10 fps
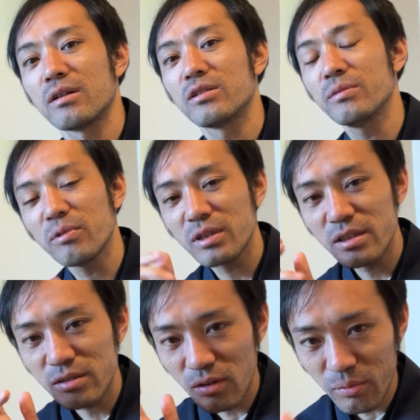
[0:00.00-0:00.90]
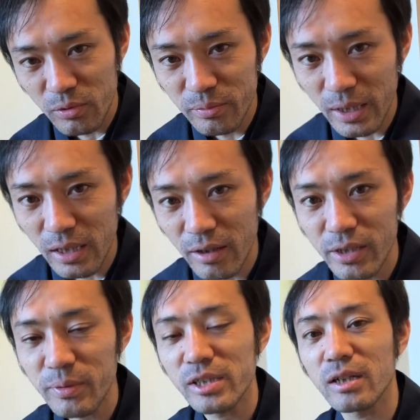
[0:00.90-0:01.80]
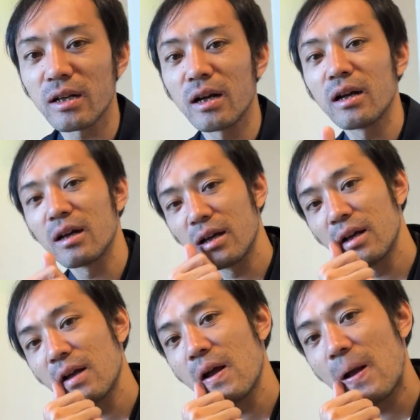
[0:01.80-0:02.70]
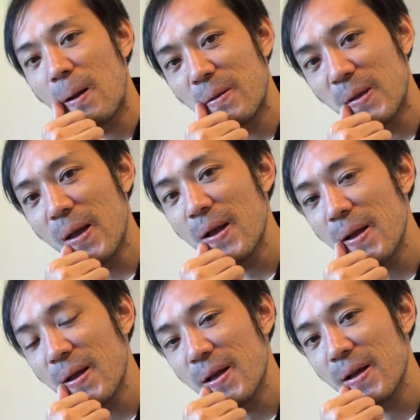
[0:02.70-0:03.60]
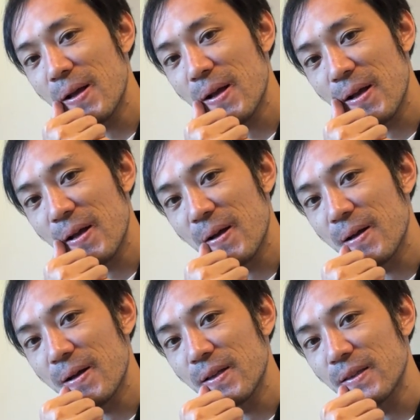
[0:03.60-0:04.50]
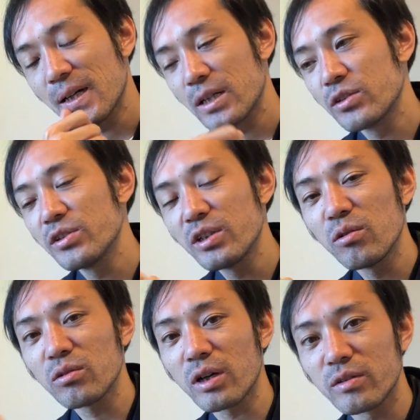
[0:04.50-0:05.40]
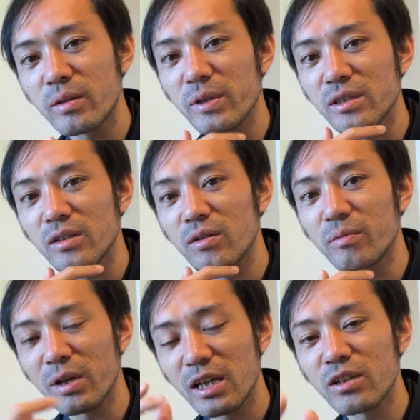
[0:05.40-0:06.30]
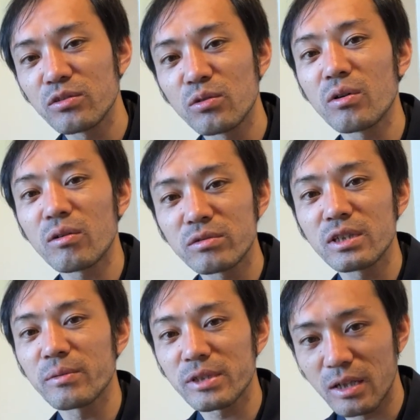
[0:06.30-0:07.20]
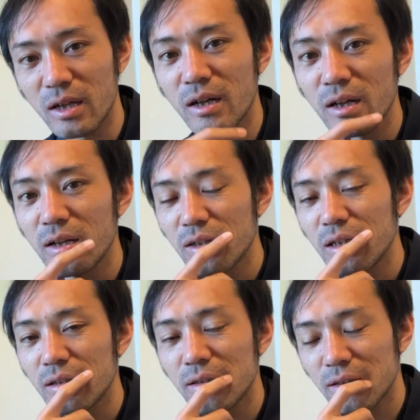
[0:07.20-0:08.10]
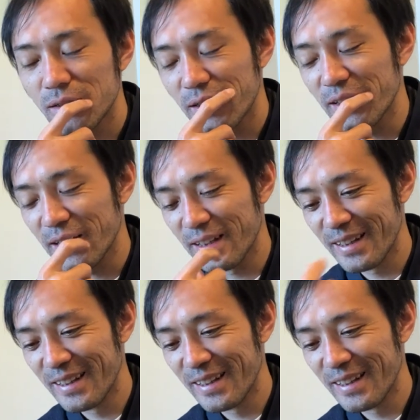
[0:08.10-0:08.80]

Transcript: 久保哲郎も生まれ変わりましたから。ねなんか遺言とか言ってますけど、まあ、結局動画送ってきますから。